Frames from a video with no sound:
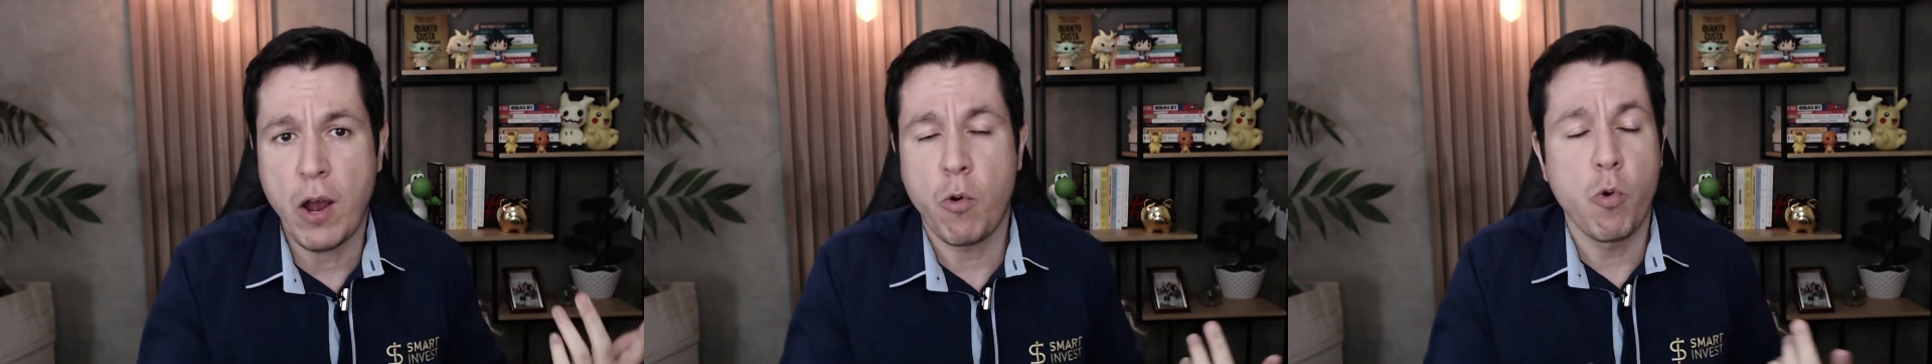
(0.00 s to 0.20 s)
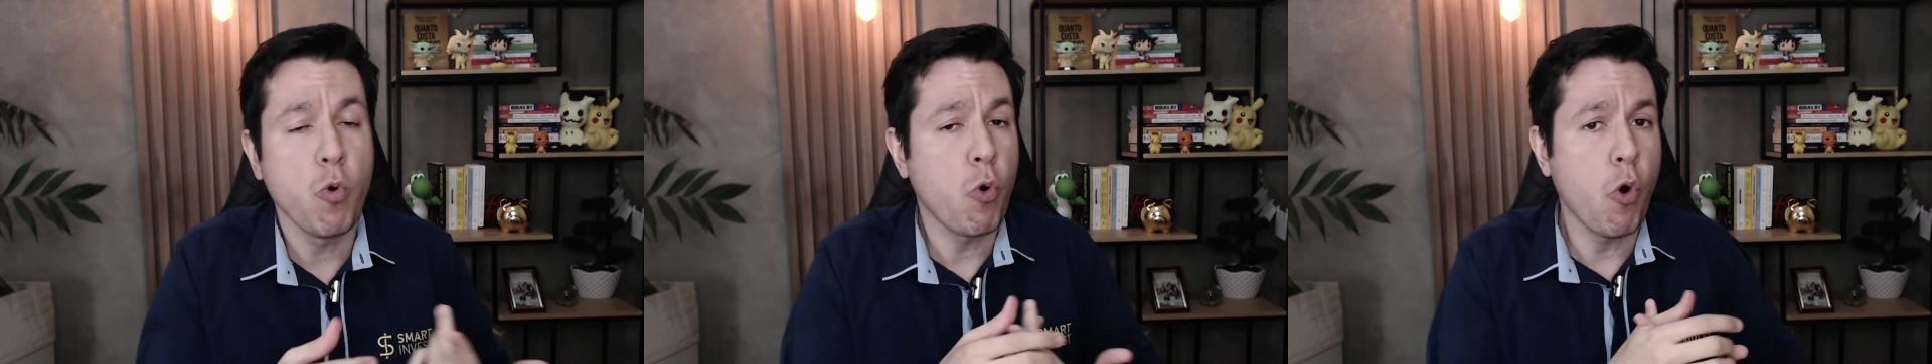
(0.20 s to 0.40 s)

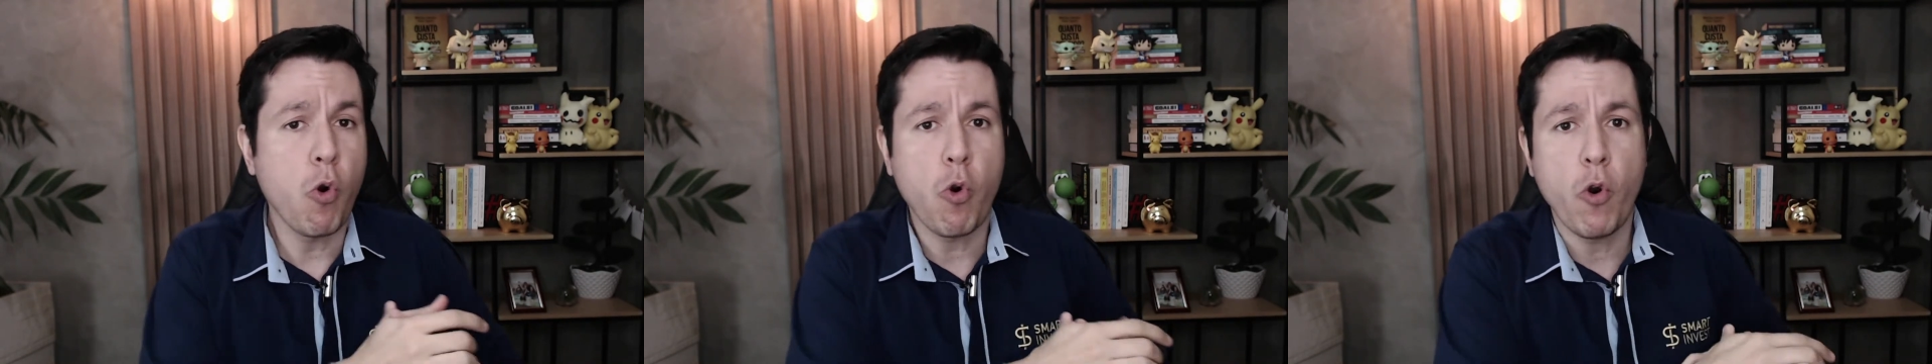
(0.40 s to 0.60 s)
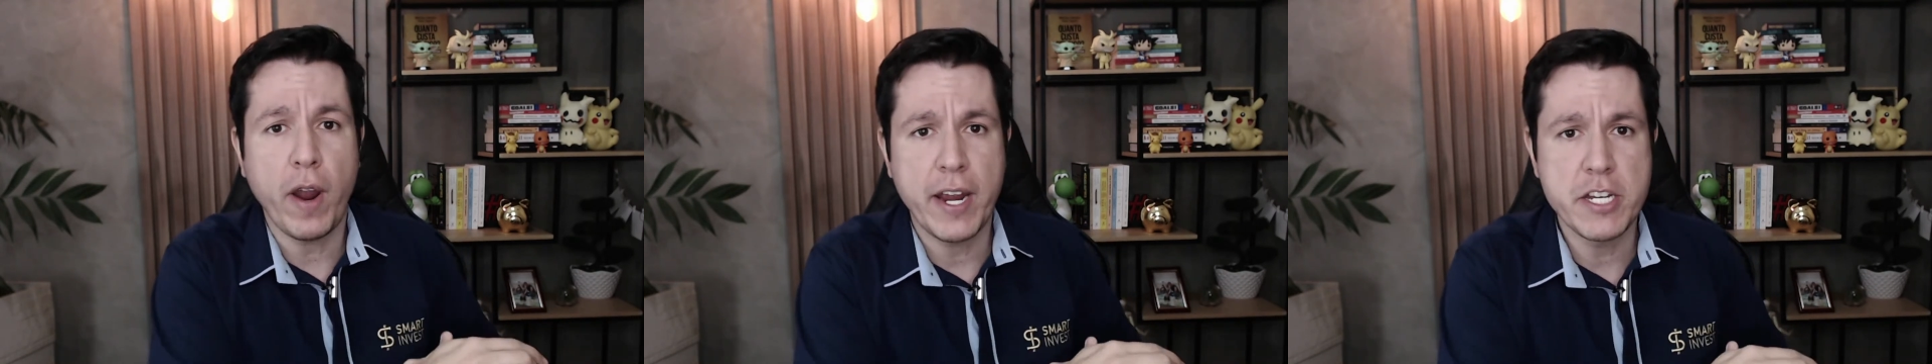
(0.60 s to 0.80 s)
com
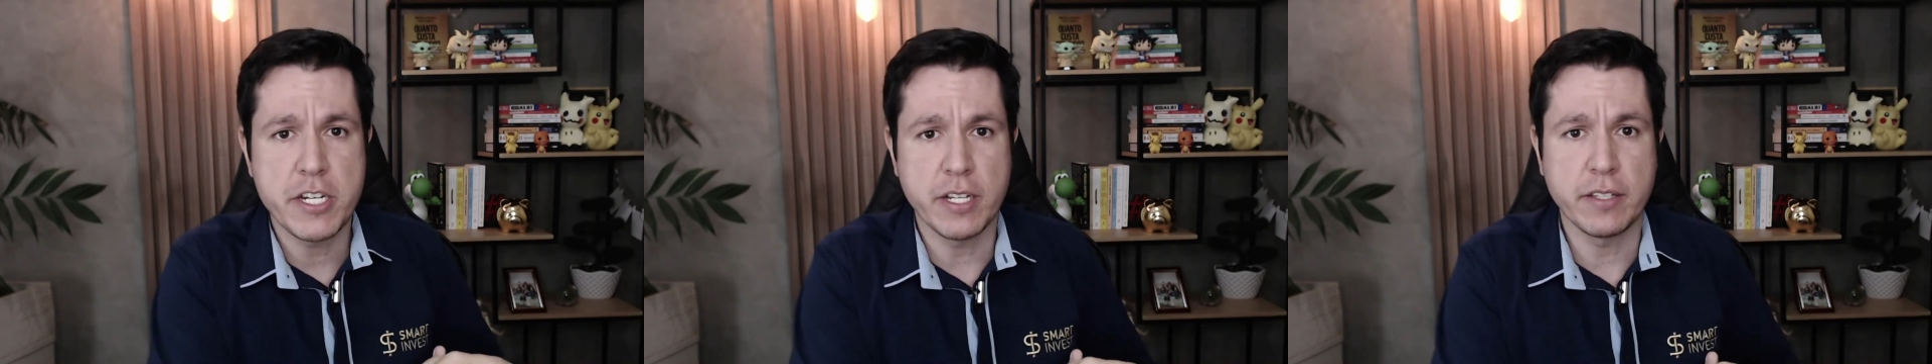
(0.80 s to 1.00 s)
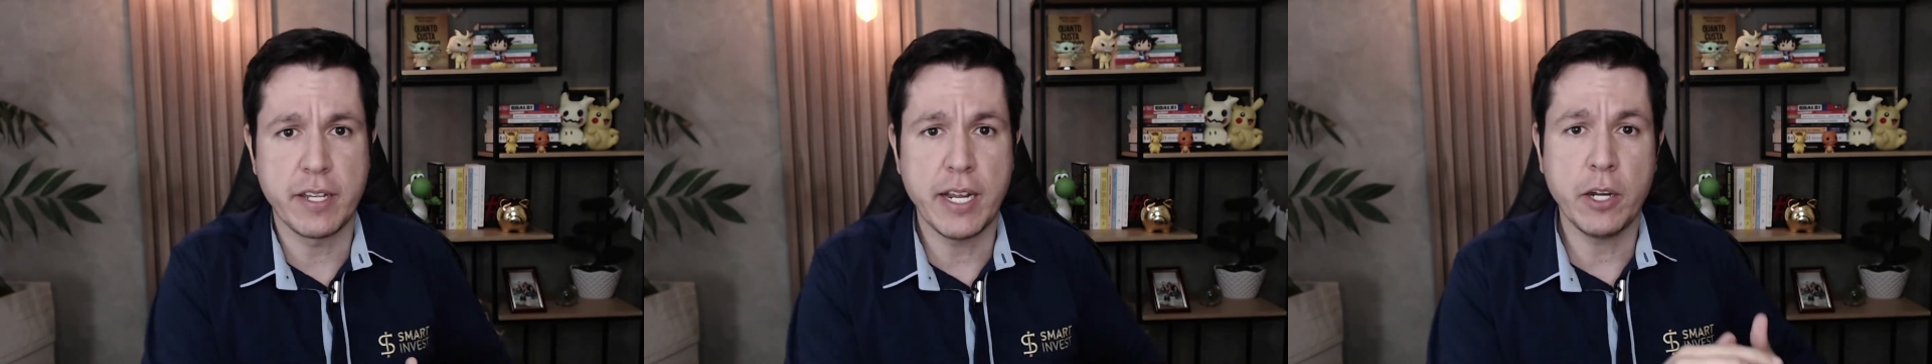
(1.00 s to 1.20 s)
concorrente
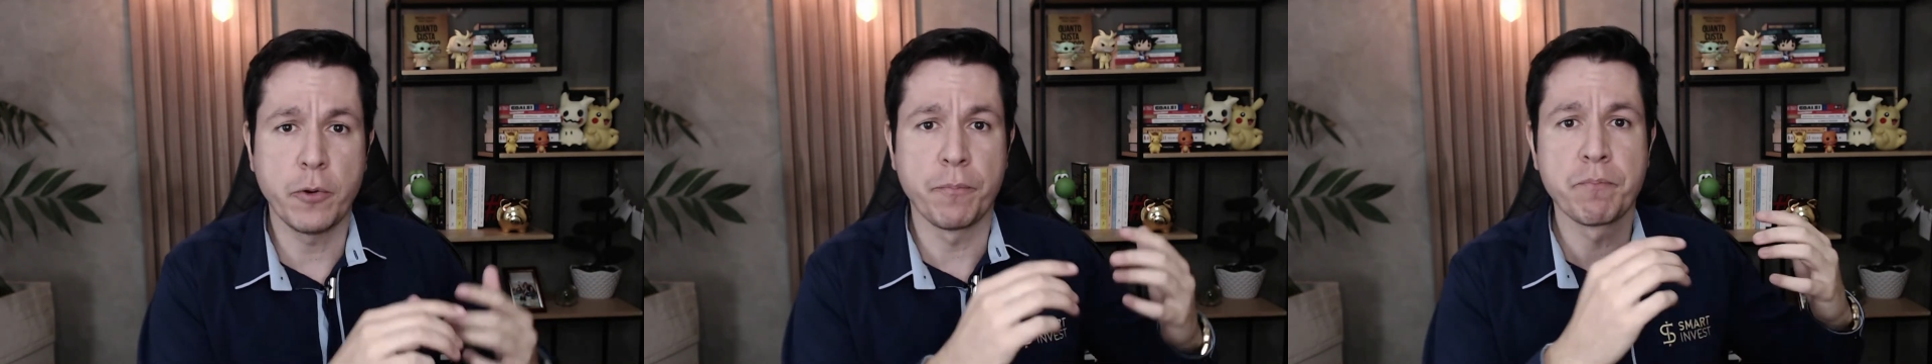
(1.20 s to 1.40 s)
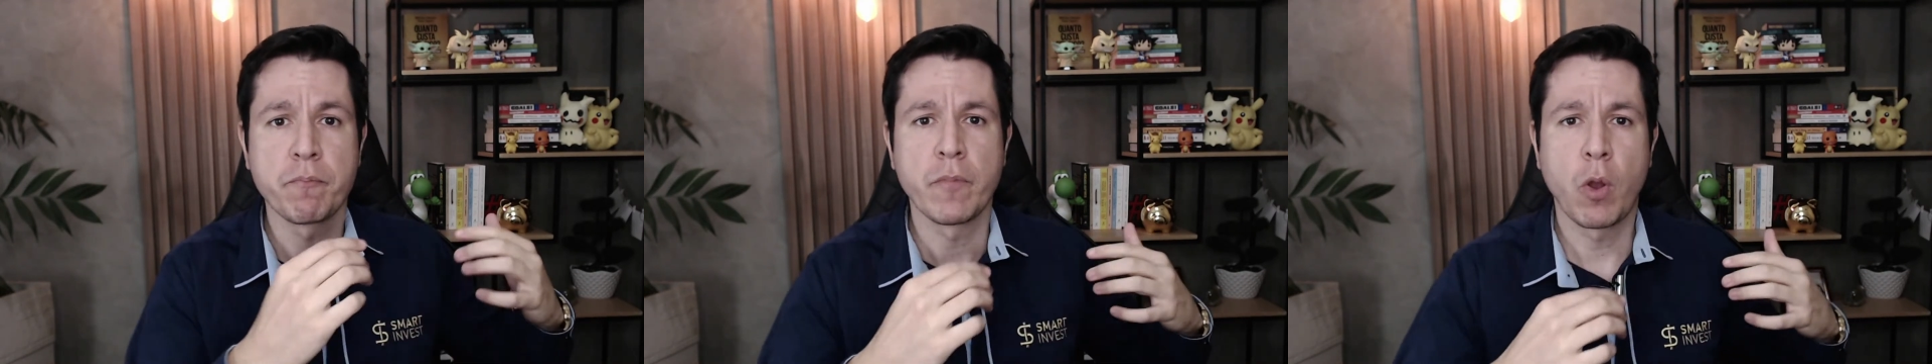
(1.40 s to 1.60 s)
entrando,